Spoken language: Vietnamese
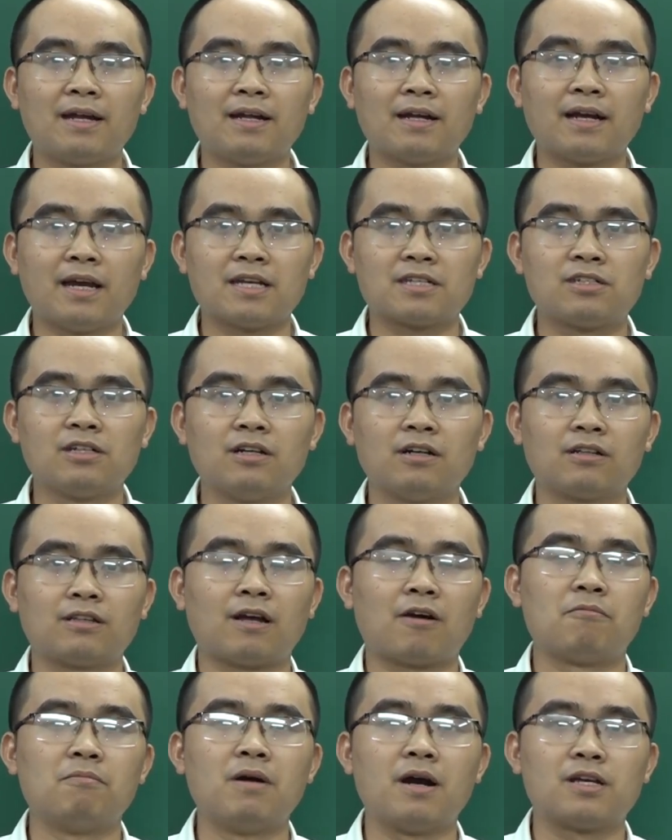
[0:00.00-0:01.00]
Ngày xưa
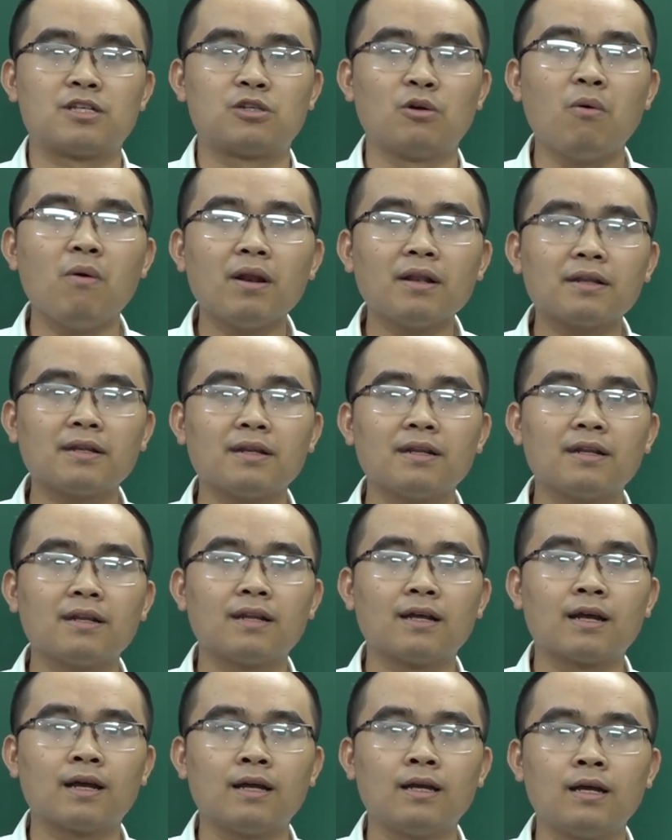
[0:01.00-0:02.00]
tao mười suốt.
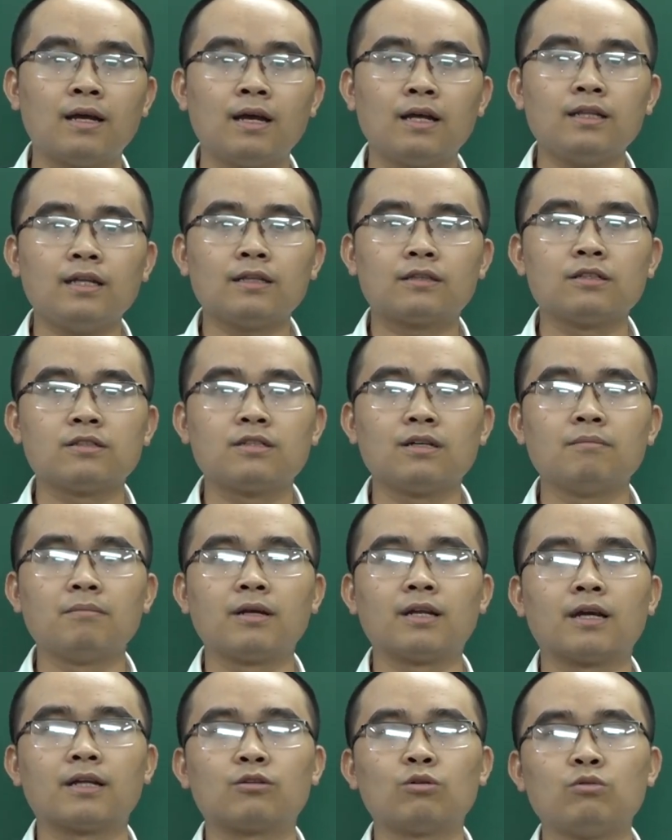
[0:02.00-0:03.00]
Đấy. Thế tự dưng
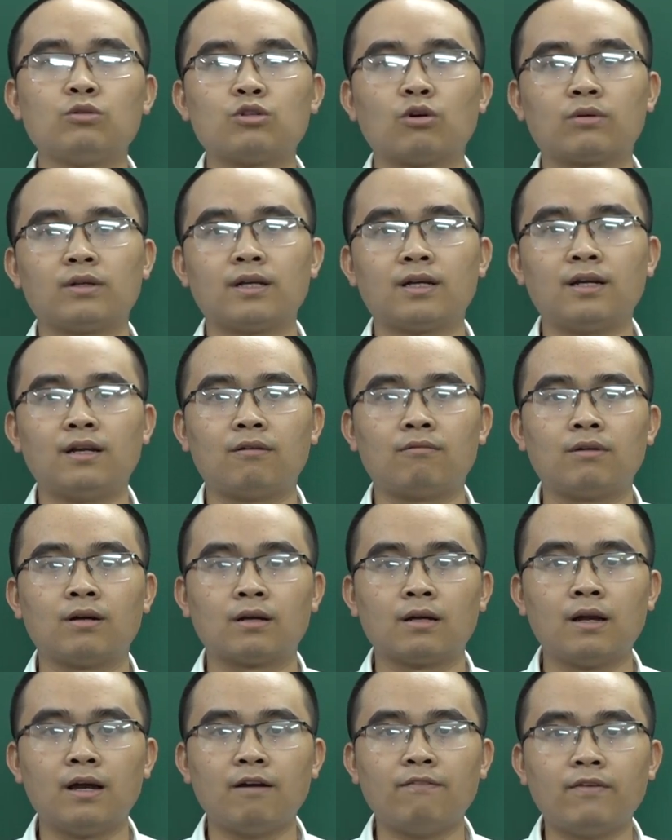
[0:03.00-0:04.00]
mình lại thui chột đi cái động lực.